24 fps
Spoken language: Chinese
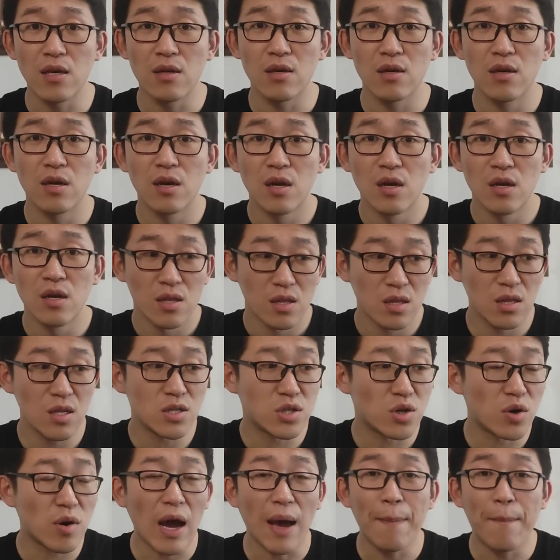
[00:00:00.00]
那那
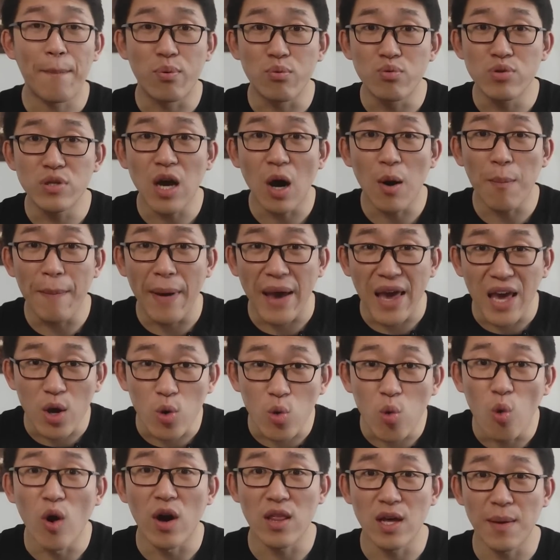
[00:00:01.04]
时候还不叫美
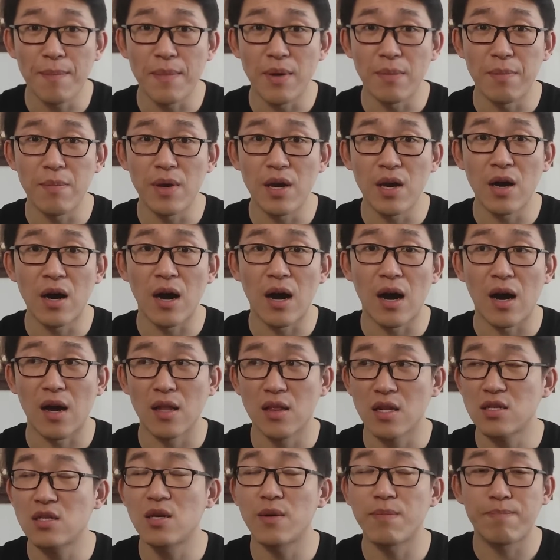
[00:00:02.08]
国的民兵啊，
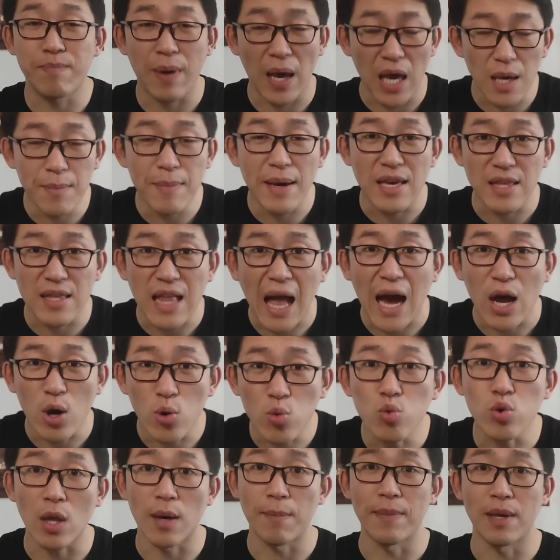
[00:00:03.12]
那是北美大
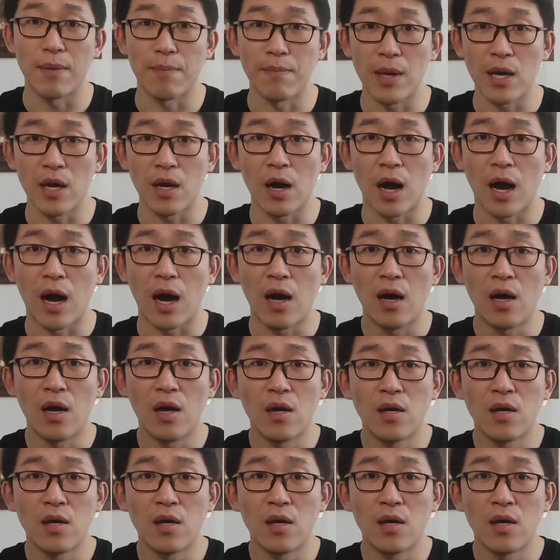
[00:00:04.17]
陆的民兵啊。